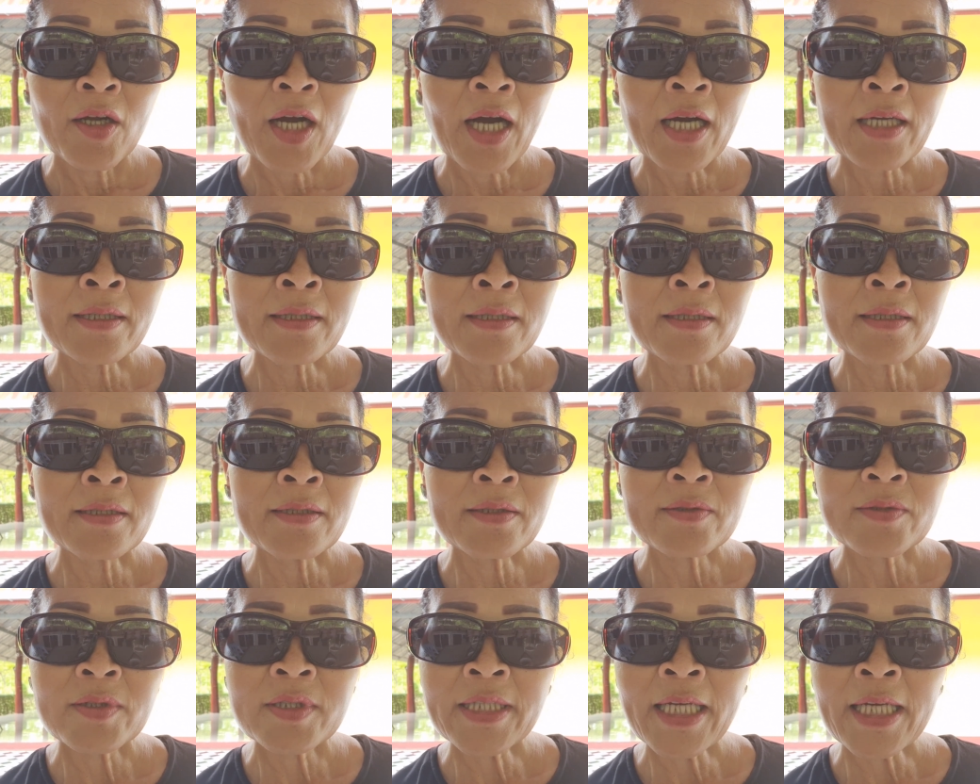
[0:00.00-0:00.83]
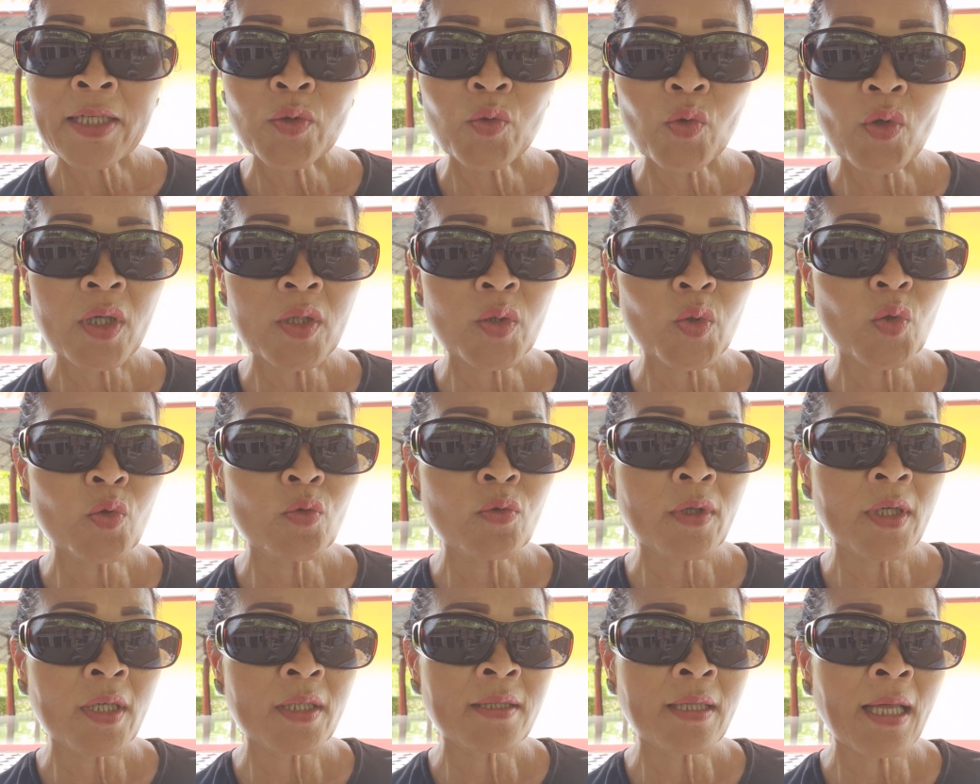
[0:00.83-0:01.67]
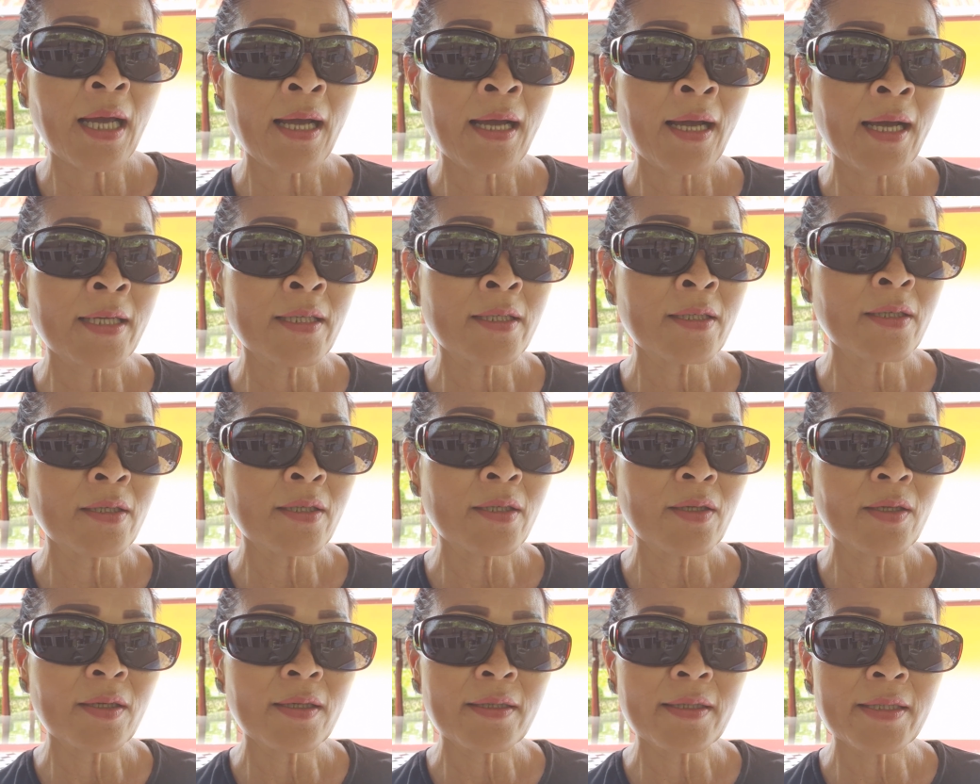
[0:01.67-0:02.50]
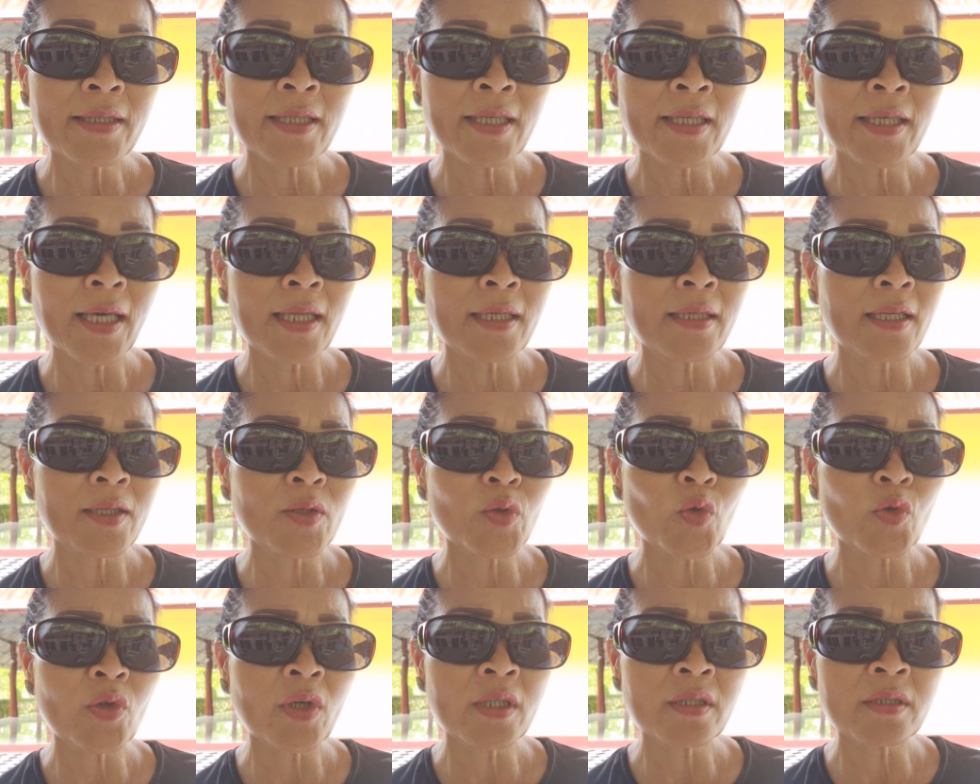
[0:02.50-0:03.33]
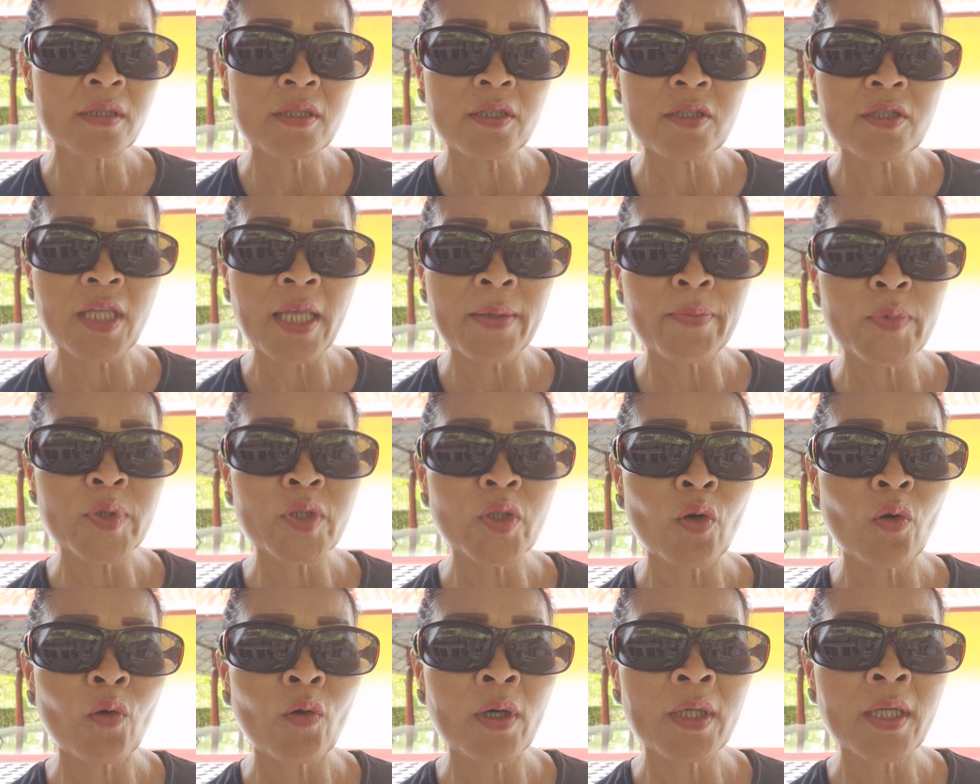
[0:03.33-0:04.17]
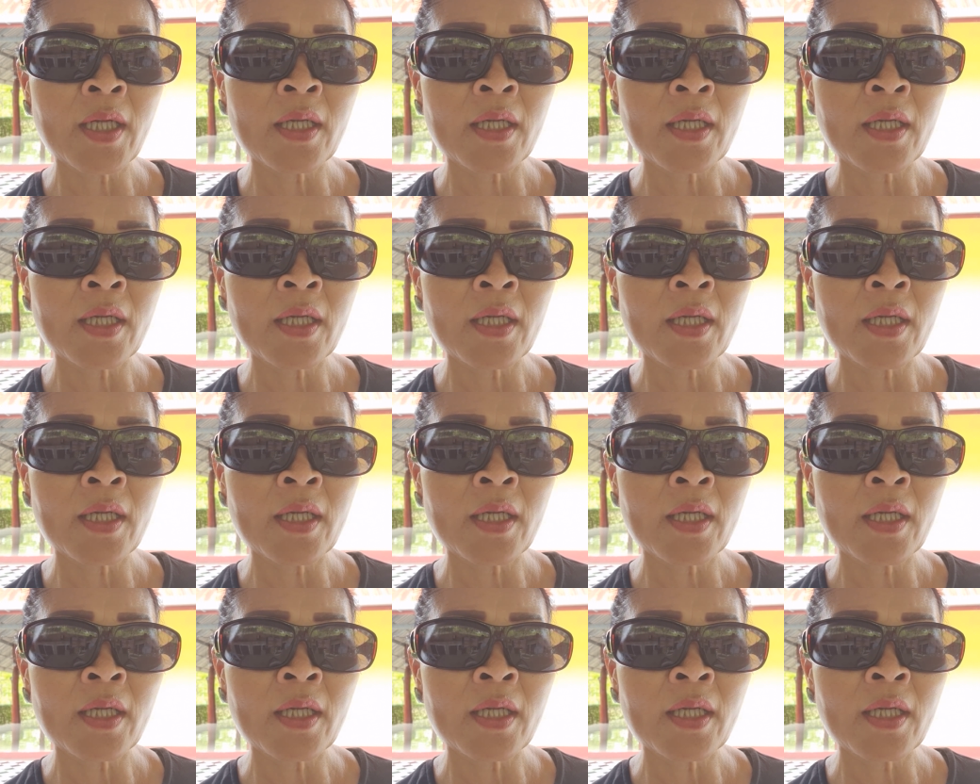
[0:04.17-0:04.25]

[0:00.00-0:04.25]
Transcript: อันใส่ตุกตุนกระตานเขียนอันตัวหนังสือเต็มโจ อัน